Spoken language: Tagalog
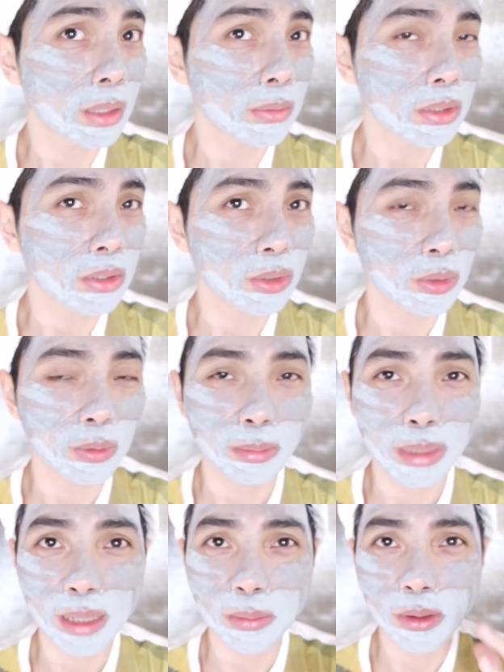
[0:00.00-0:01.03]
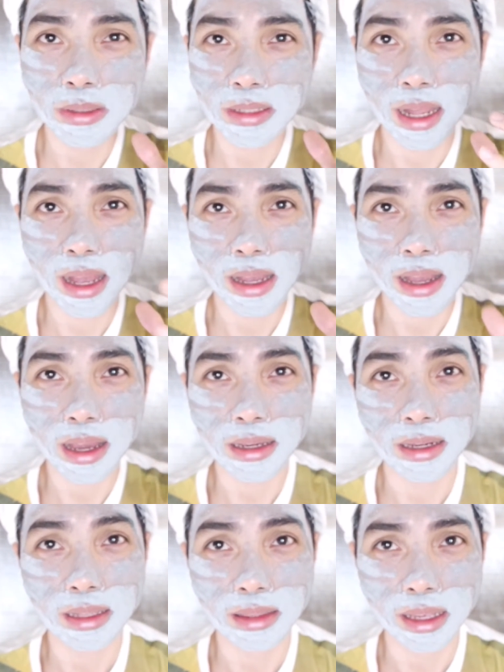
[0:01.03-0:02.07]
Tapos yung bubbles
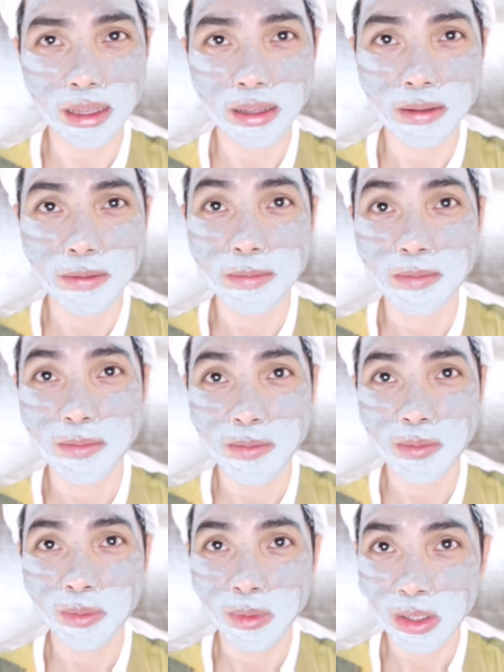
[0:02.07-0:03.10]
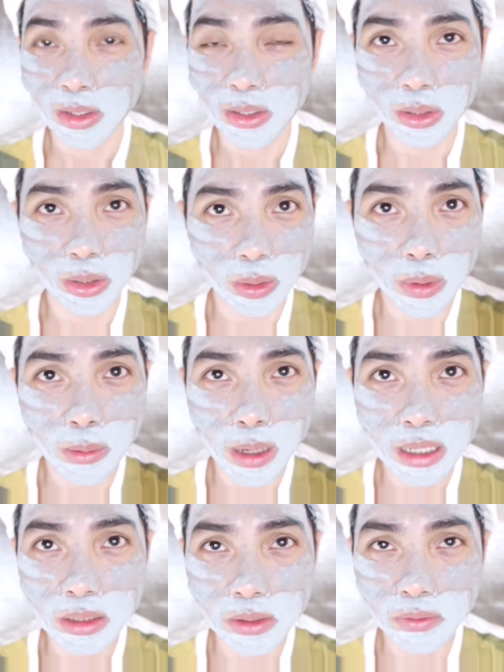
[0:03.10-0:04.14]
nakakakilite. Eh. So,
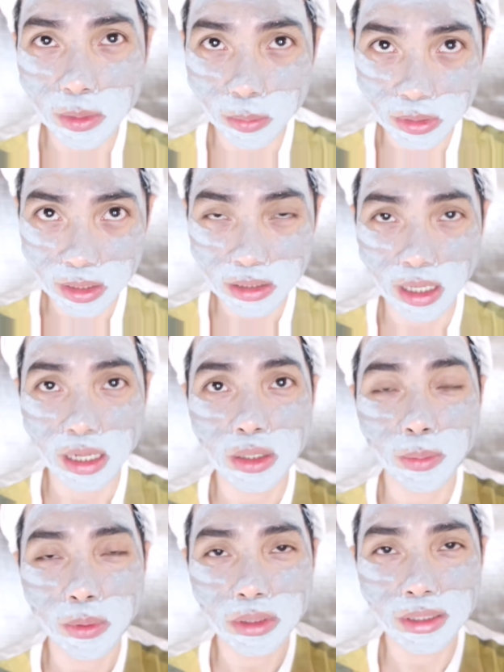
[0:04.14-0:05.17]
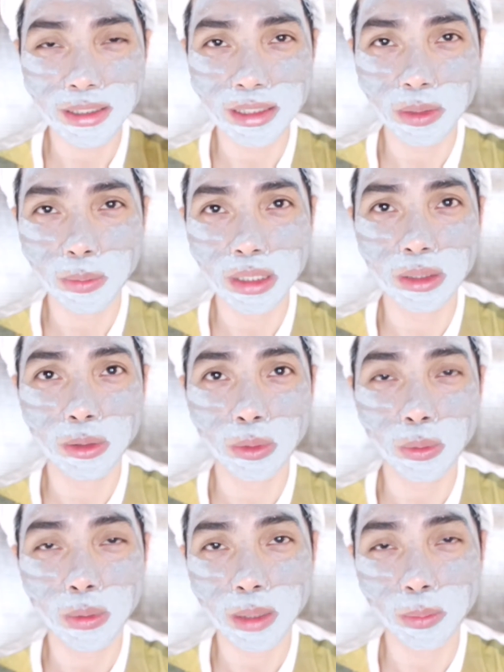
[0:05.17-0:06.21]
iwa-wash off ko muna siya, supposedly with
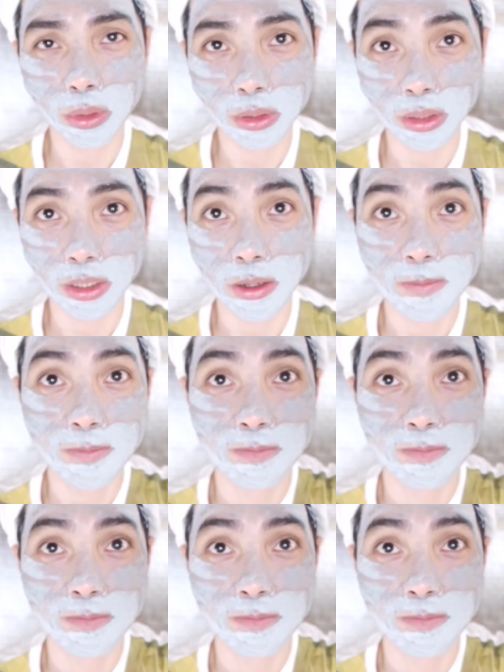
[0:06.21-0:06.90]
lukewarm water.